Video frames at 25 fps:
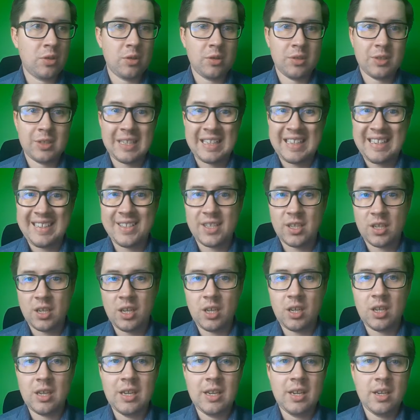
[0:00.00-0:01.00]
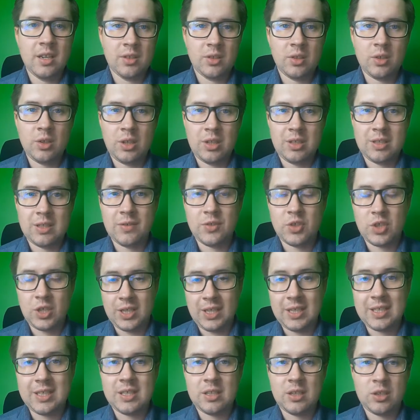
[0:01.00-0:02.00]
zaliczki. No i zazwyczaj
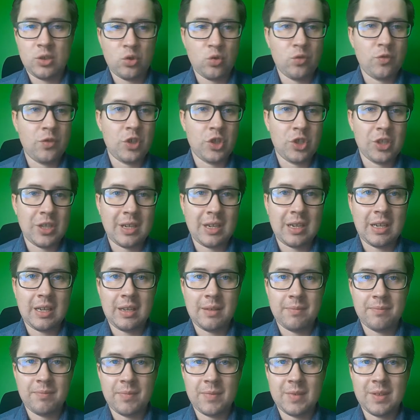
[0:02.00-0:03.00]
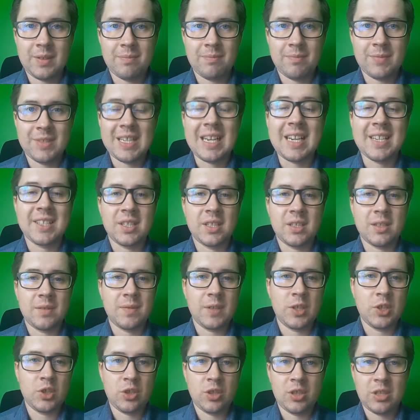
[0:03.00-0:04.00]
jest też również taka mm, success
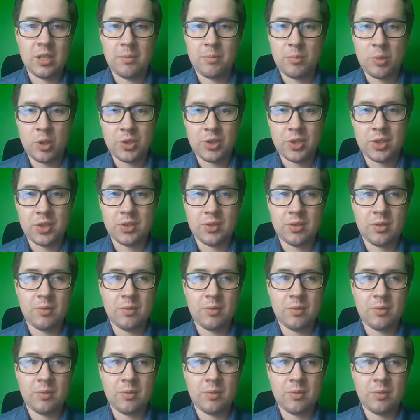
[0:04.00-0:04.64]
fee, czyli ten procent,